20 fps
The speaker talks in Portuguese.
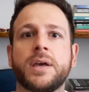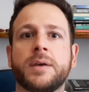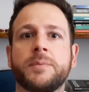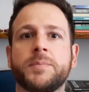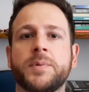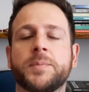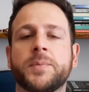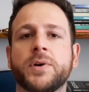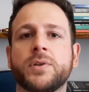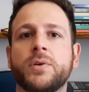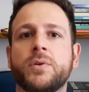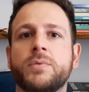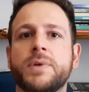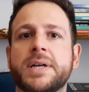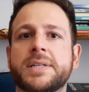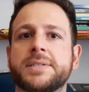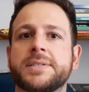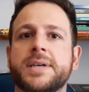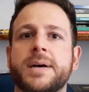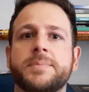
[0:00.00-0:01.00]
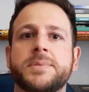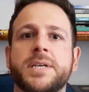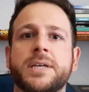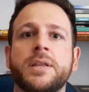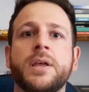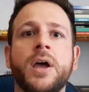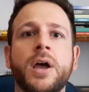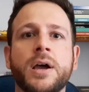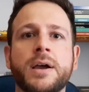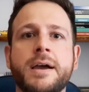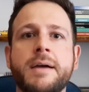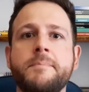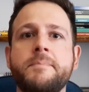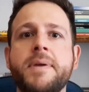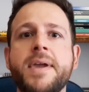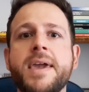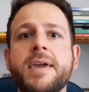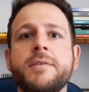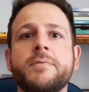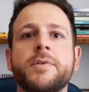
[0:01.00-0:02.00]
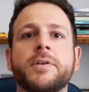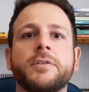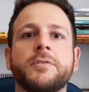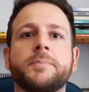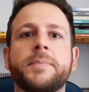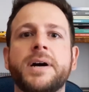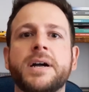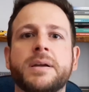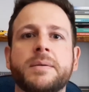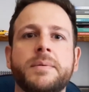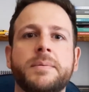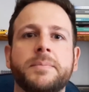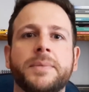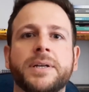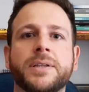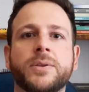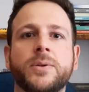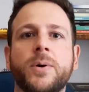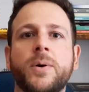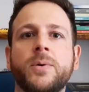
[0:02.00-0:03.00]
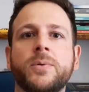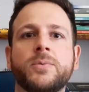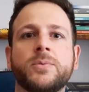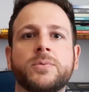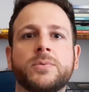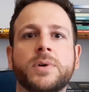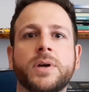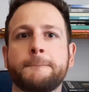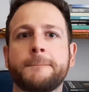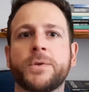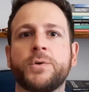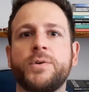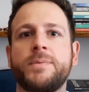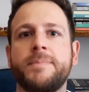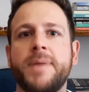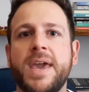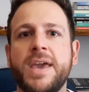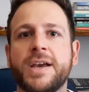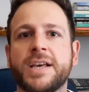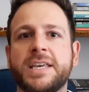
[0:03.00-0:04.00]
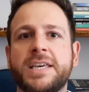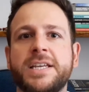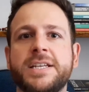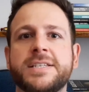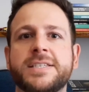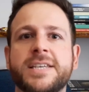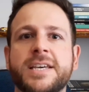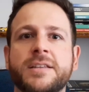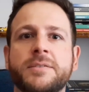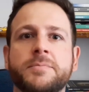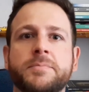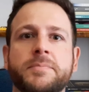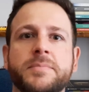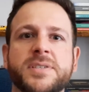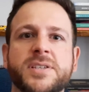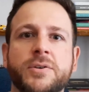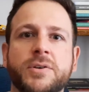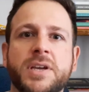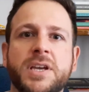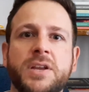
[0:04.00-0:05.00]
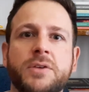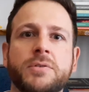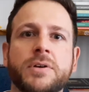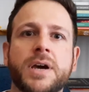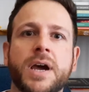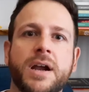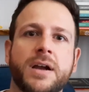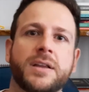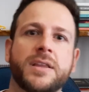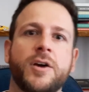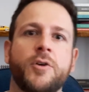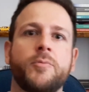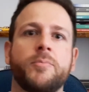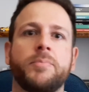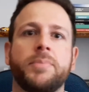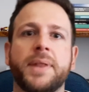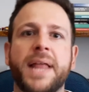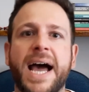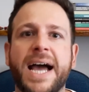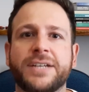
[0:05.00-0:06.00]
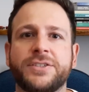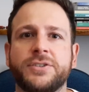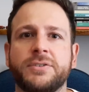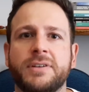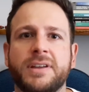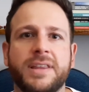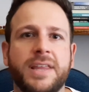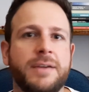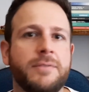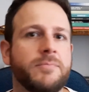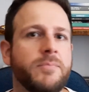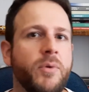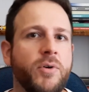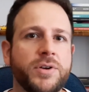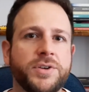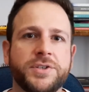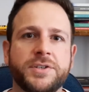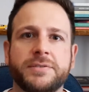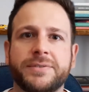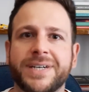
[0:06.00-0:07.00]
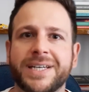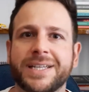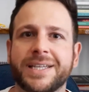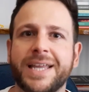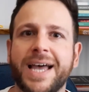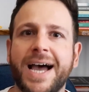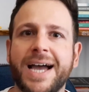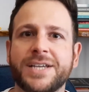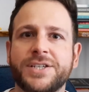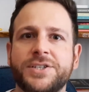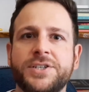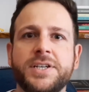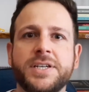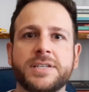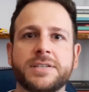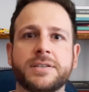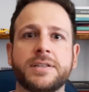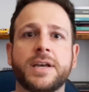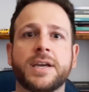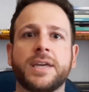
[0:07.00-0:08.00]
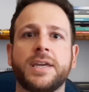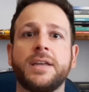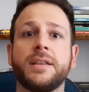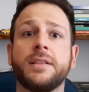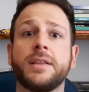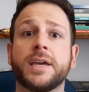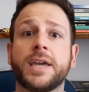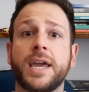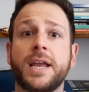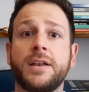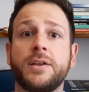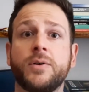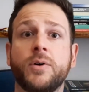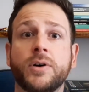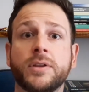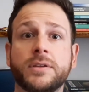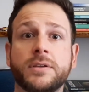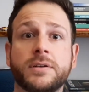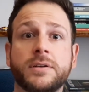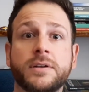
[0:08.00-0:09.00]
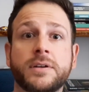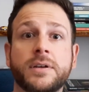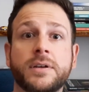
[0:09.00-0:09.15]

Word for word: me mandou um WhatsApp dizendo: bem o banco me mandou um, um e-mail aqui dizendo se eu queria um cartão Platinum que tem um monte de vantagem, disso, daquilo, daquele outro.